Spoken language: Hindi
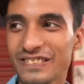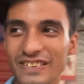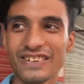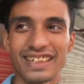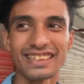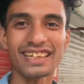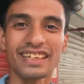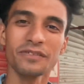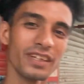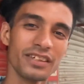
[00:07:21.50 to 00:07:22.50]
बोल रहा था
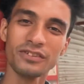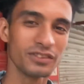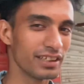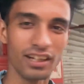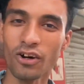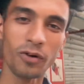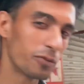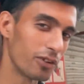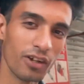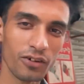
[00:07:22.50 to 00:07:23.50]
कि भाई कुछ खिलाओ
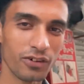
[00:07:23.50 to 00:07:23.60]
खिलाओ